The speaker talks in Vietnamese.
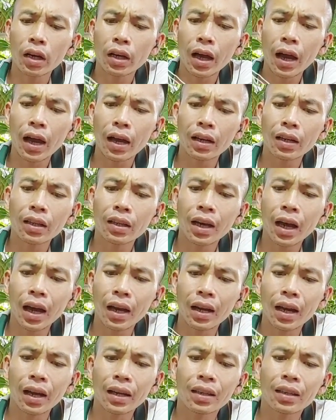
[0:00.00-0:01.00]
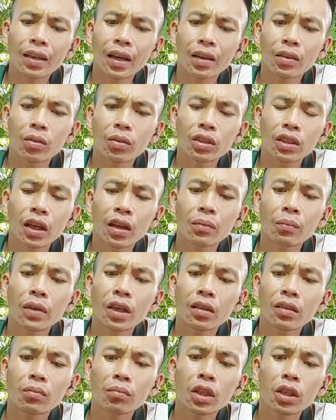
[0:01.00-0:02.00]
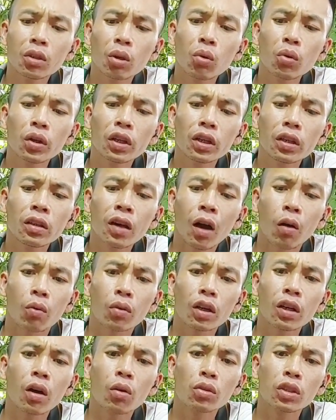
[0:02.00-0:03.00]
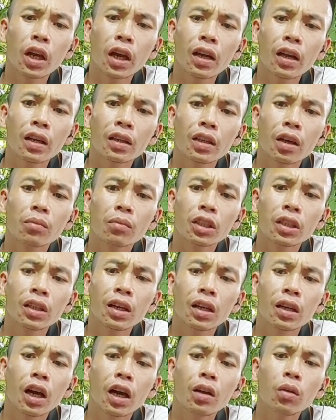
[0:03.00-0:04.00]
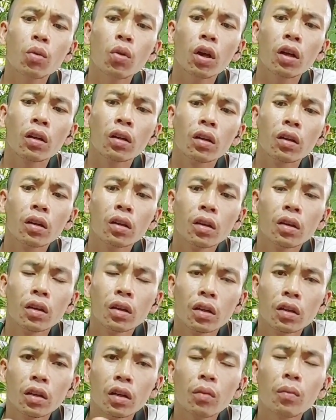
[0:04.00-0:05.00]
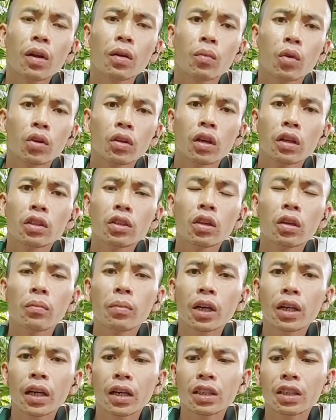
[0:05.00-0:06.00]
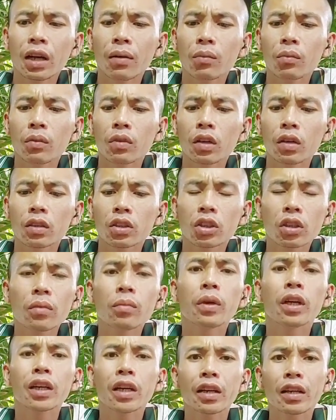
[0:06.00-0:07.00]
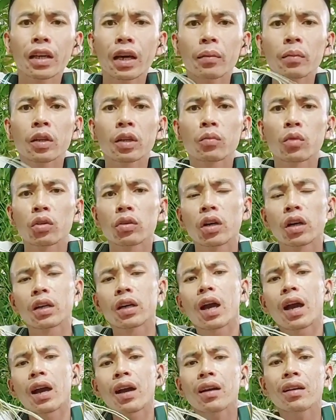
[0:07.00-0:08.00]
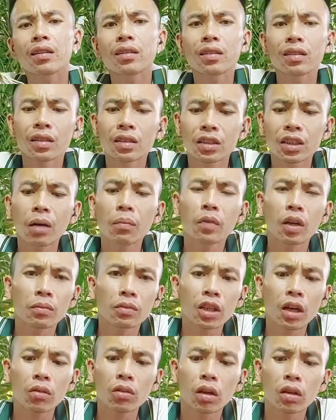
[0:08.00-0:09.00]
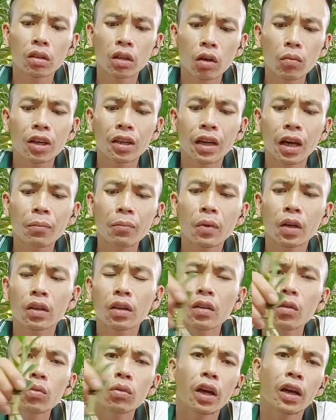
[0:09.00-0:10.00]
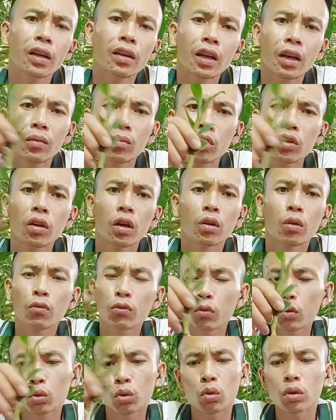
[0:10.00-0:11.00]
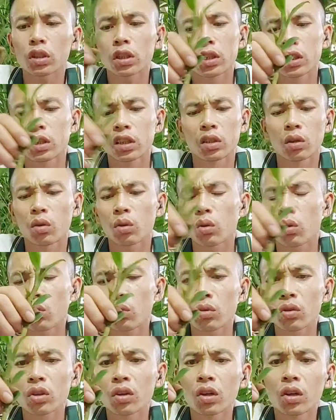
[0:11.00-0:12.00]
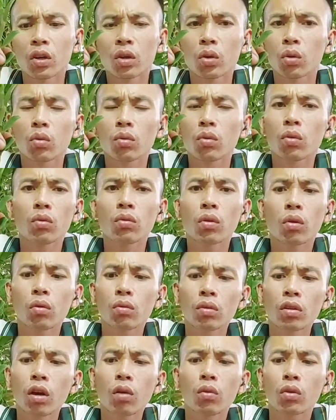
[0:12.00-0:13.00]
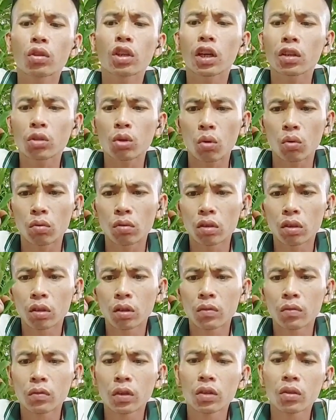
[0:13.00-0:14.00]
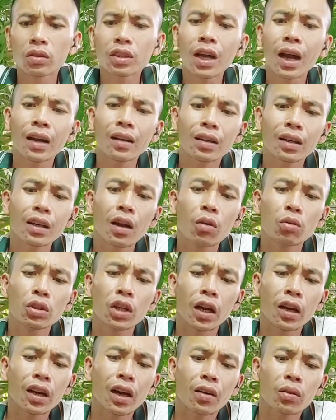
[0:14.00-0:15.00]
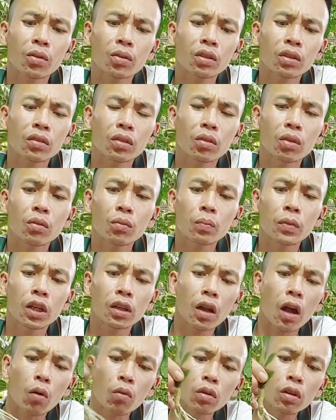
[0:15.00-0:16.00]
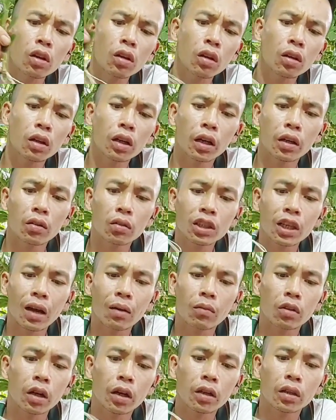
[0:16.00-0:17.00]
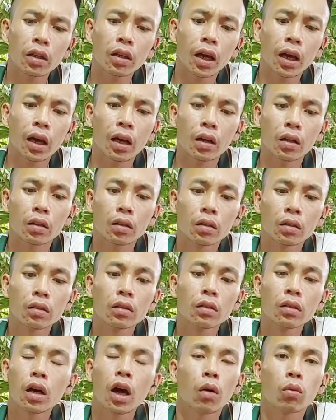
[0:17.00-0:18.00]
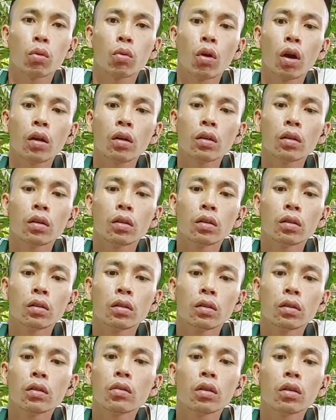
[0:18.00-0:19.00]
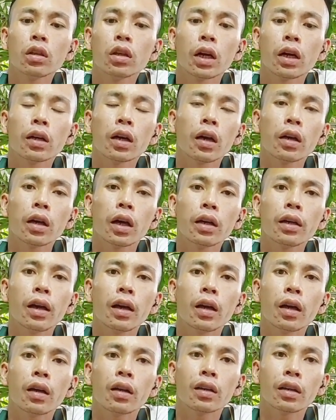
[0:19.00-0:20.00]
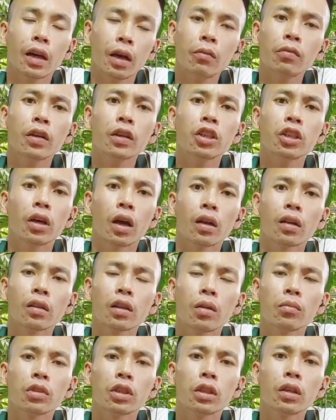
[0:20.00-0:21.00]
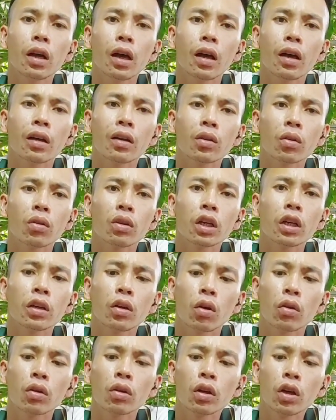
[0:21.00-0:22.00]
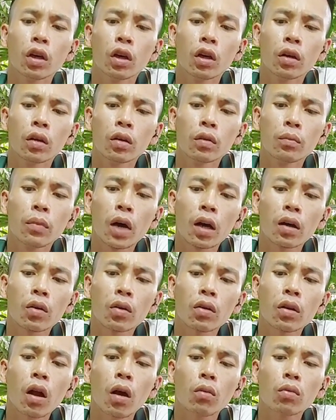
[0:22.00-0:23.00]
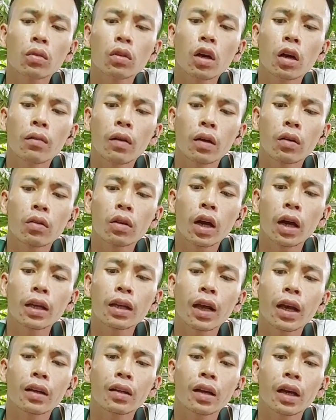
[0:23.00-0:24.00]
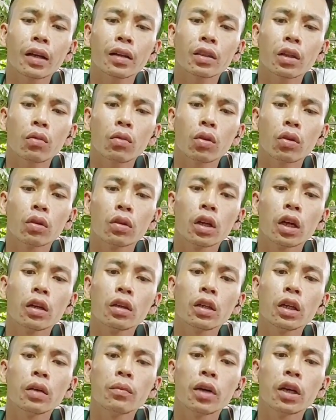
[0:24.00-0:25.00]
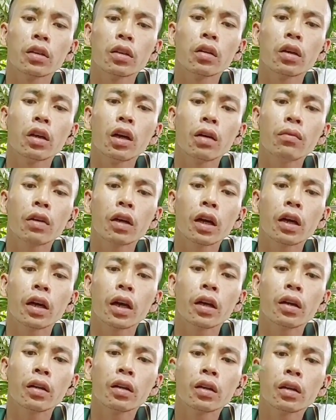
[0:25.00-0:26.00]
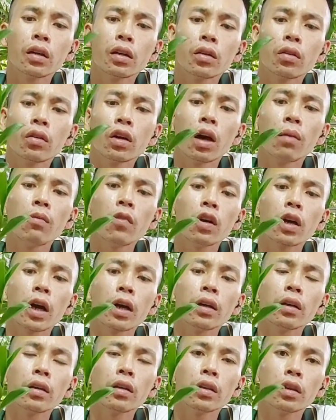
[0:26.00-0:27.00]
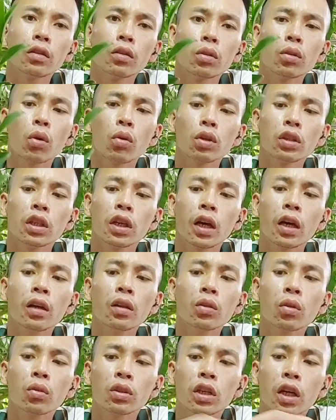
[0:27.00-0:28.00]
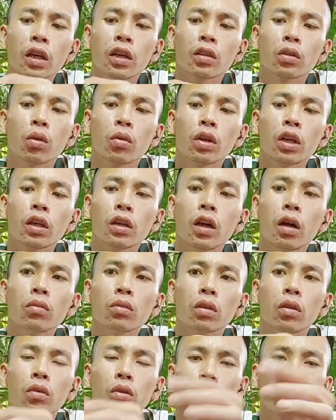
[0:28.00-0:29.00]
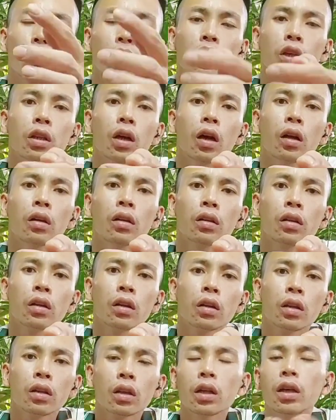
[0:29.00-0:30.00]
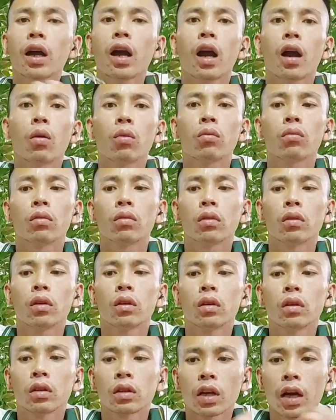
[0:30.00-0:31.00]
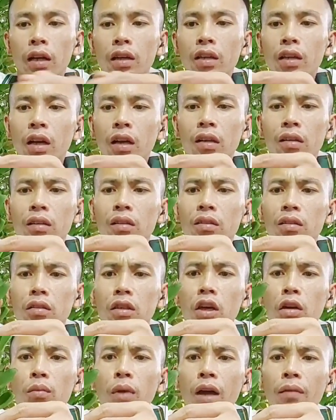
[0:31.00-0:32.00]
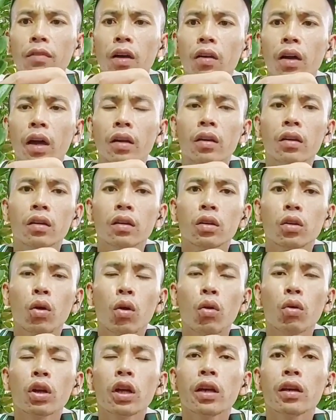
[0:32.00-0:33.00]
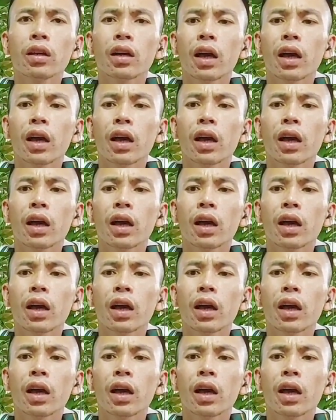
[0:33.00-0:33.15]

cạ đi cạ lại như này, nó sẽ bị bị thui hỏng cái đầu rễ này, thậm chí là gãy luôn. Nếu mà mọi người chưa biết cách chăm, chưa biết cách ghép thì mọi người đã chăm làm sao được. Nếu mà ghép mà cứ lúc này thế này, mọi người có phun thuốc gì thì nó cũng cũng cũng cũng không có tác dụng, vì nó ra được cái đầu rễ nào nó nó bị đong đưa này, nó chạm vào đây thế là hỏng luôn. Coi như là cây đấy là kém phát triển, thậm chí là có khi còn mà nó đong đưa vào nó gãy ra thế này, xong rồi đến khi mà tưới nước vào đây này, nó ngấm vào đây thì nó thối rễ, thối rễ thì thối lên gốc, xong rồi thối cái thân, thế là hỏng. Đấy, nên là nhiều bạn bảo anh ơi cố định